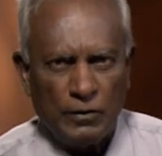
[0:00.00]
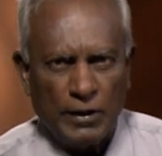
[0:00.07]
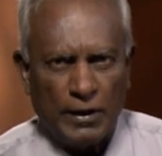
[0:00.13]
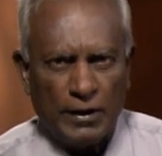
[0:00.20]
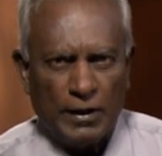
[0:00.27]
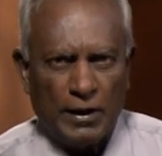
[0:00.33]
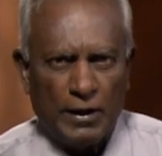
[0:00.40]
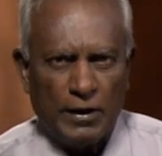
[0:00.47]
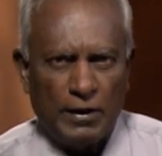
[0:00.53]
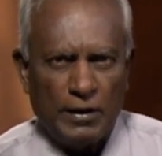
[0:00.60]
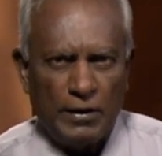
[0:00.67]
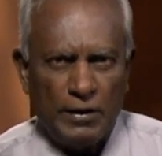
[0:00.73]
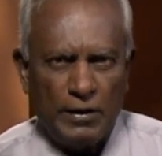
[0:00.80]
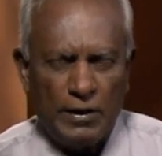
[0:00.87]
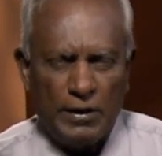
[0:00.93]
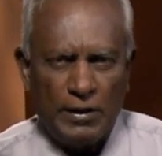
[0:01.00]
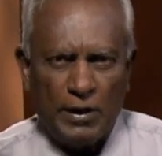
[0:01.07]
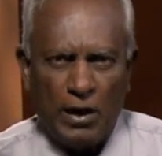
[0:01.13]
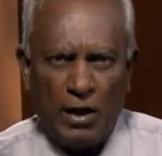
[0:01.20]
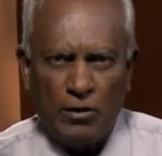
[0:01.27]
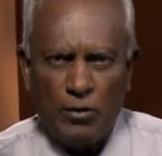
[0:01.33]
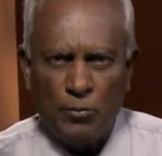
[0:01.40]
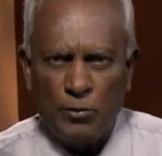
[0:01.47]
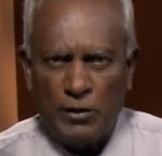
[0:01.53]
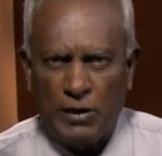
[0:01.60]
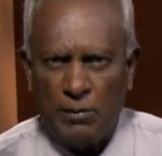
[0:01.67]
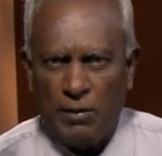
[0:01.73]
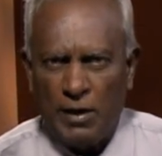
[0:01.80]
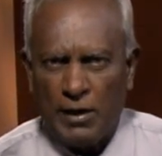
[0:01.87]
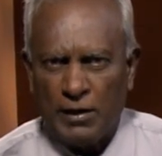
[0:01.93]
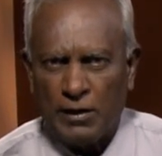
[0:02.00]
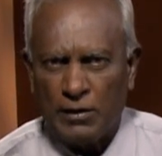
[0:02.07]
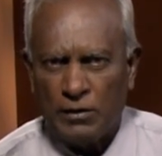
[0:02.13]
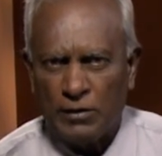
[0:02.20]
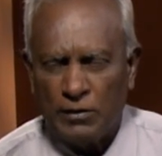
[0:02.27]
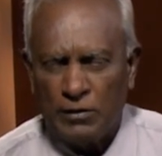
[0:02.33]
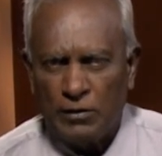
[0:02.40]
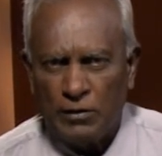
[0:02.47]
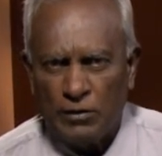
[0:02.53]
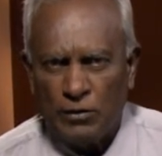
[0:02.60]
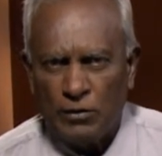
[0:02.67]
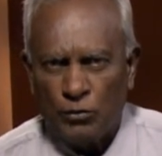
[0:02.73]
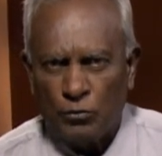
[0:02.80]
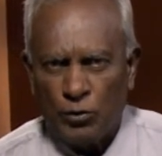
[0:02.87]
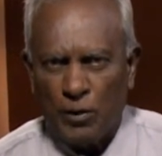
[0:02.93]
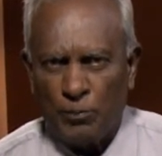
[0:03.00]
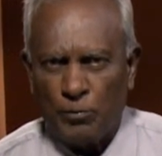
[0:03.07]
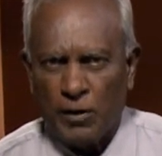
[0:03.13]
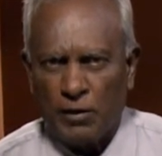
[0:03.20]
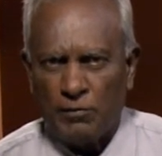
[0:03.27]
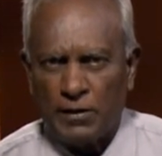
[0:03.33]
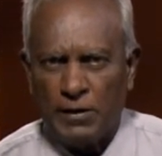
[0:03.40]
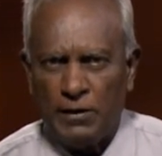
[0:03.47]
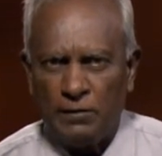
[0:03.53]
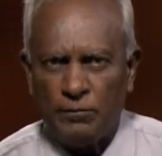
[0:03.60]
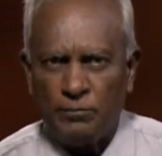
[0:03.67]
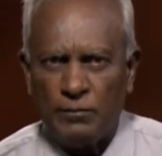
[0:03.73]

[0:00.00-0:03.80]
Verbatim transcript: என்கிற இந்த நான்கு முக்கியமான குறிப்புடையவர்கள்